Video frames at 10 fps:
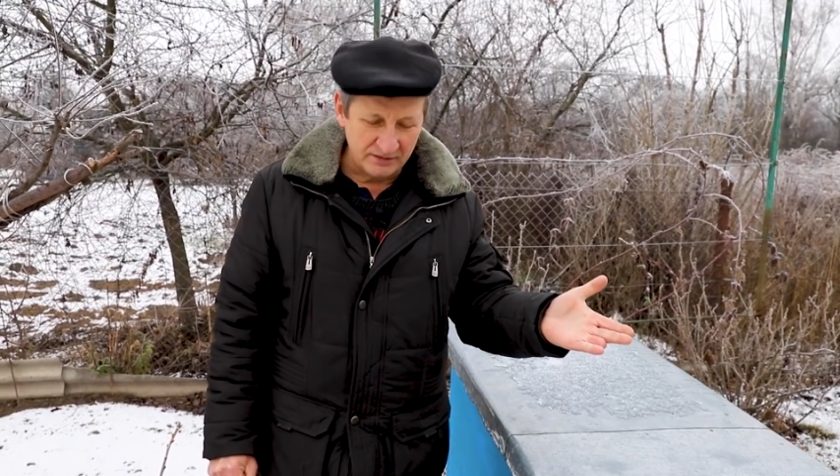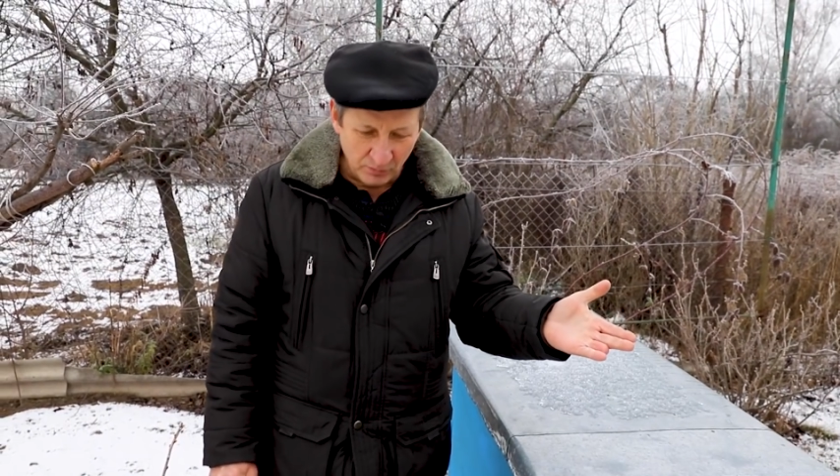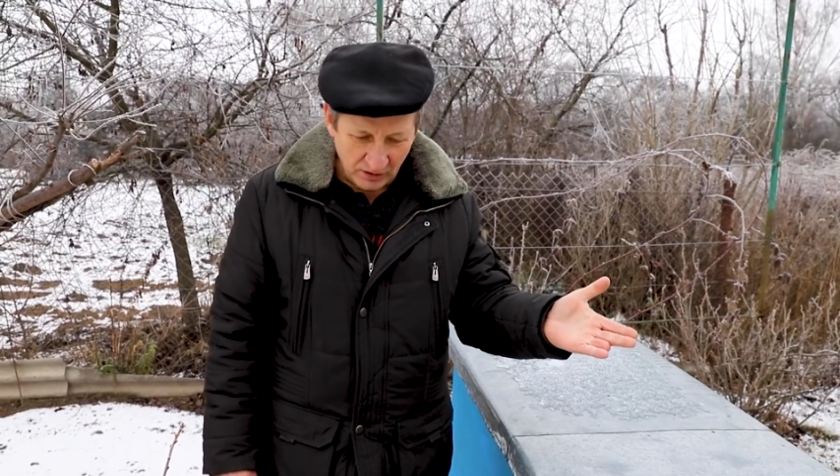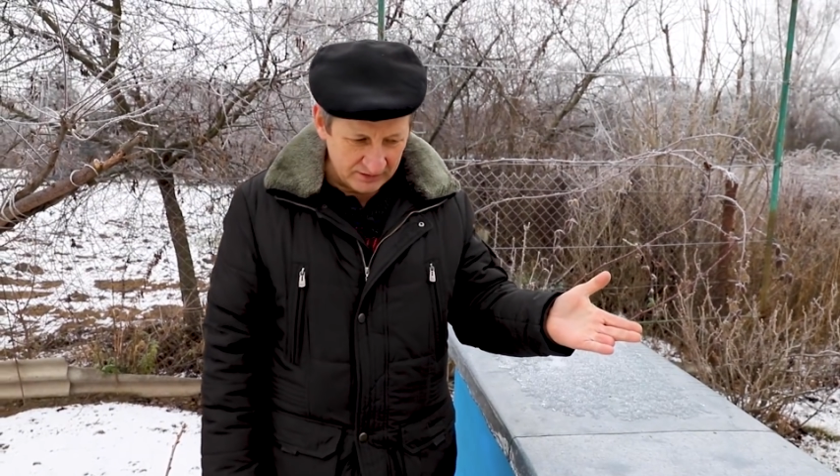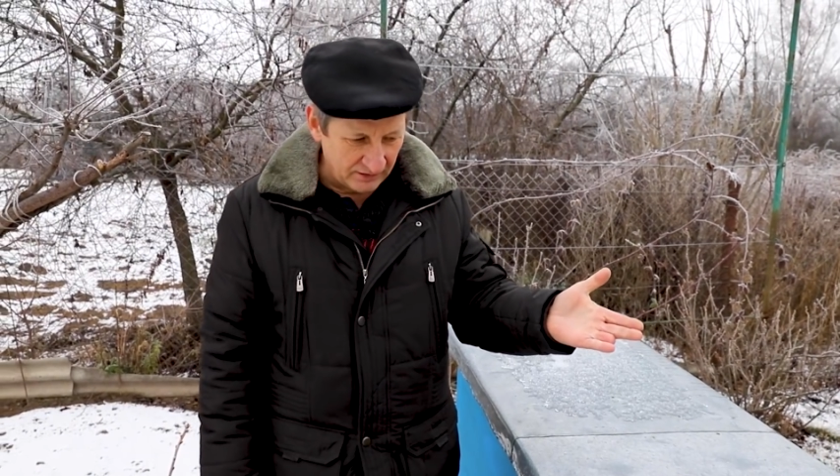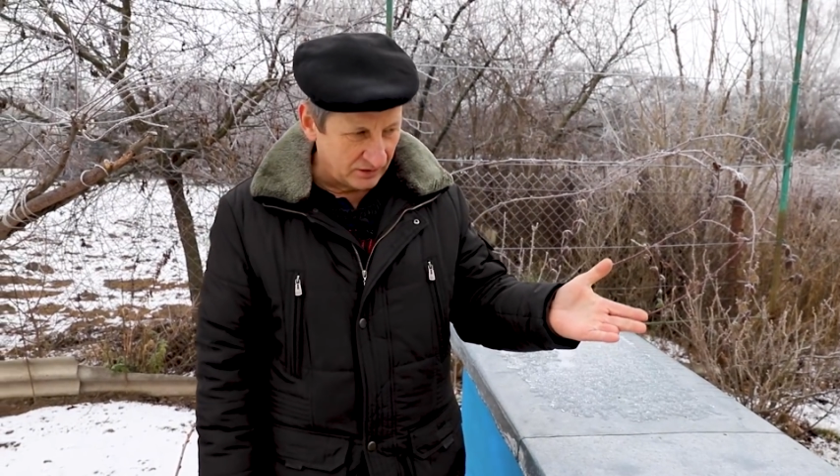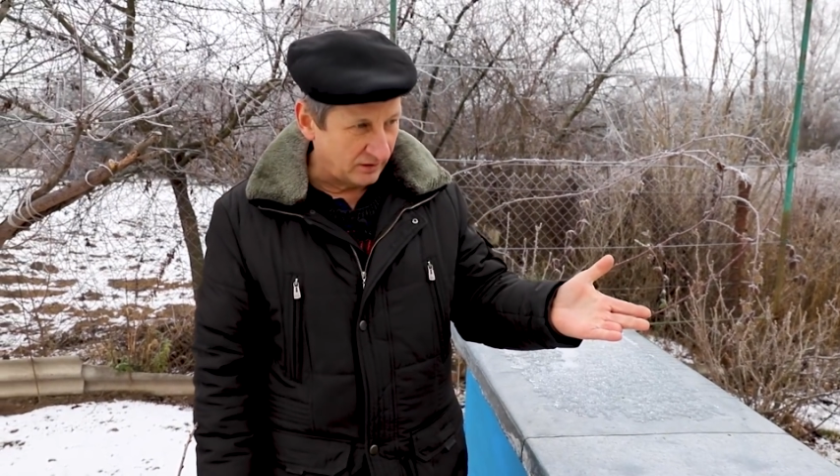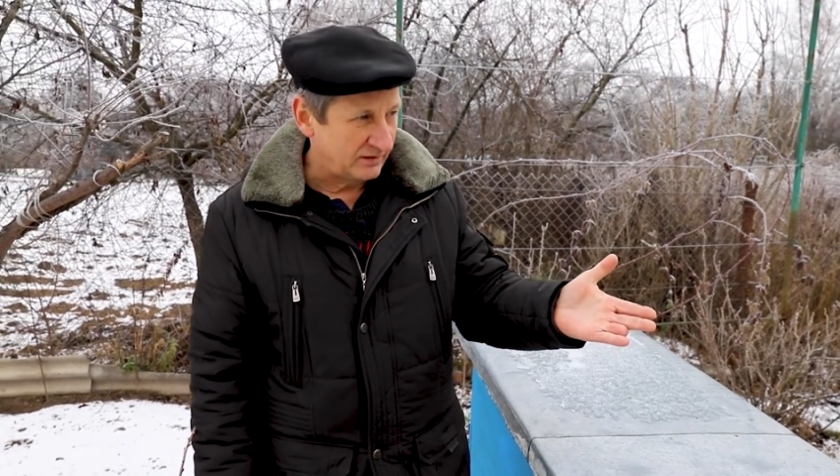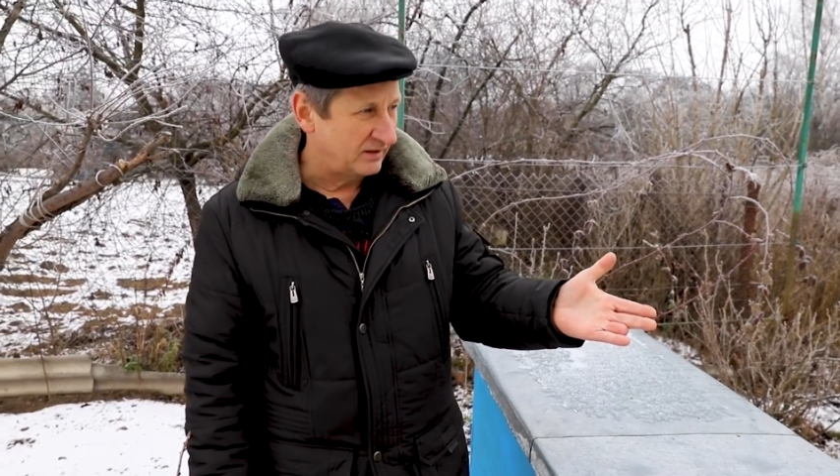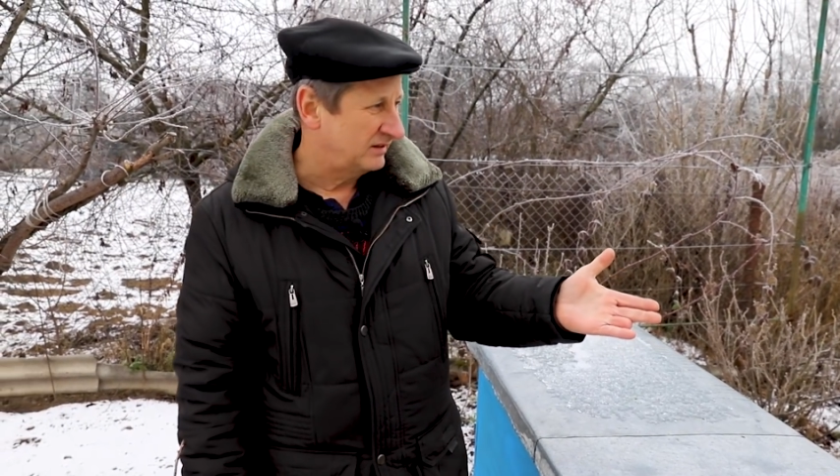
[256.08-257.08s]
семей
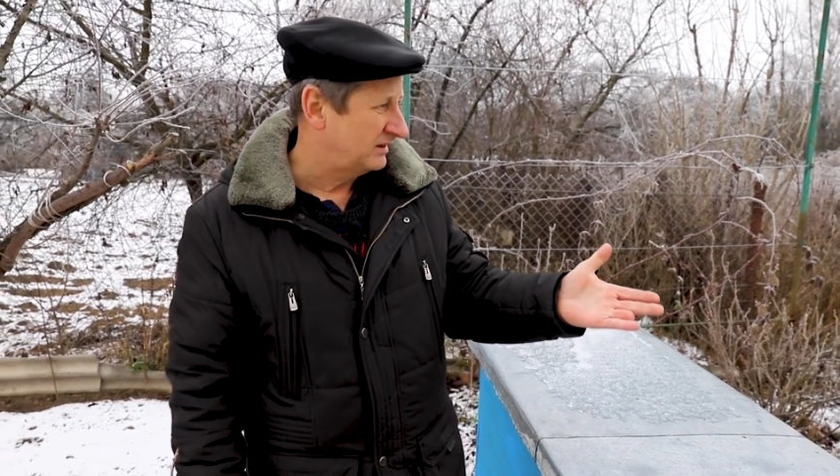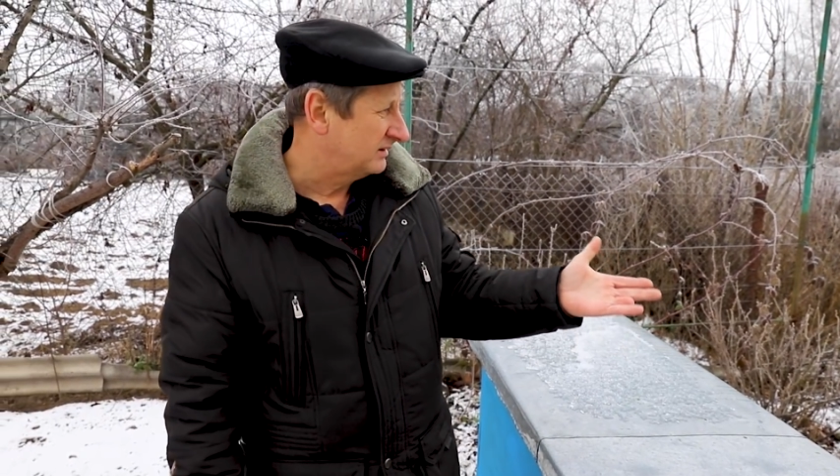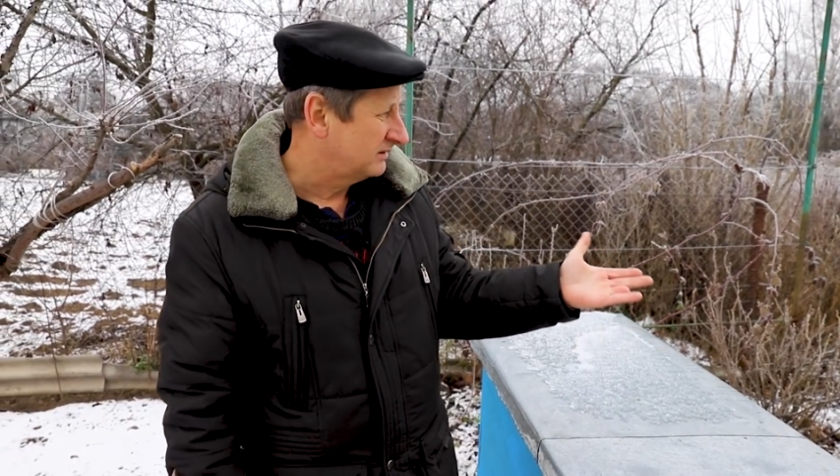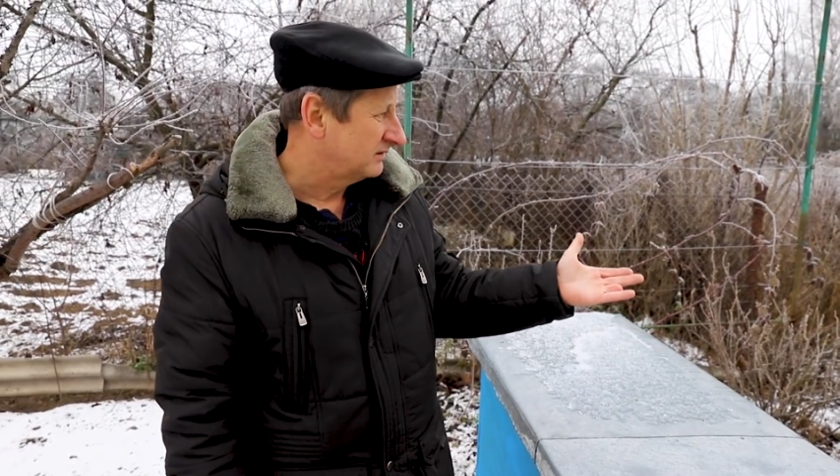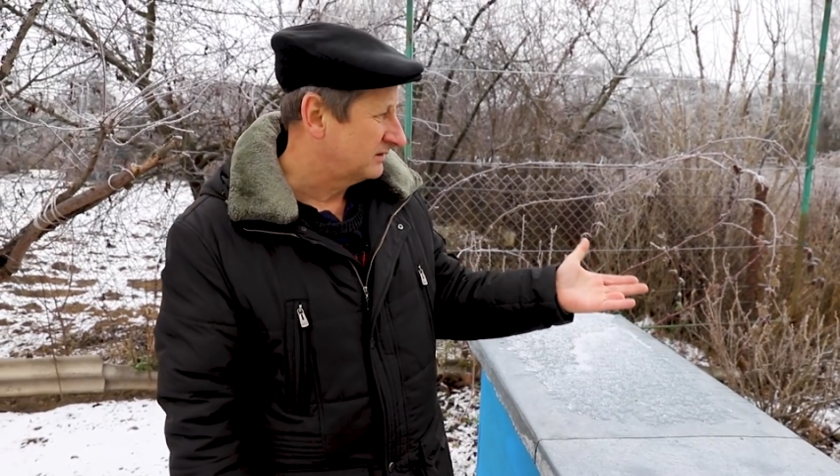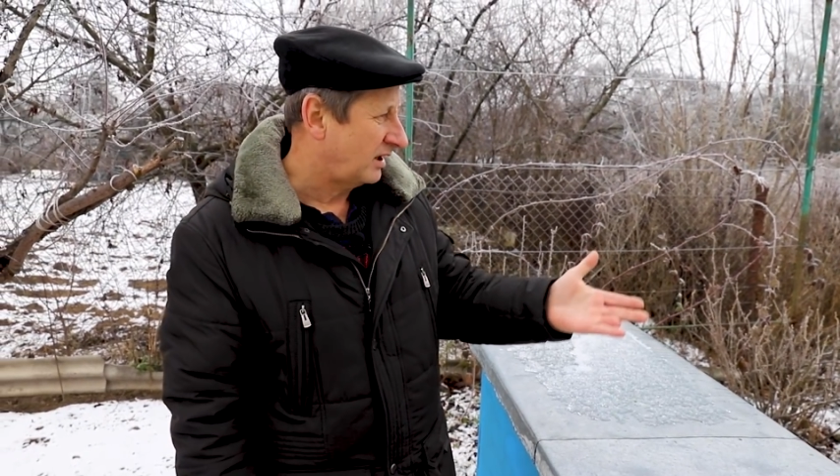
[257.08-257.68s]
сейчас, э,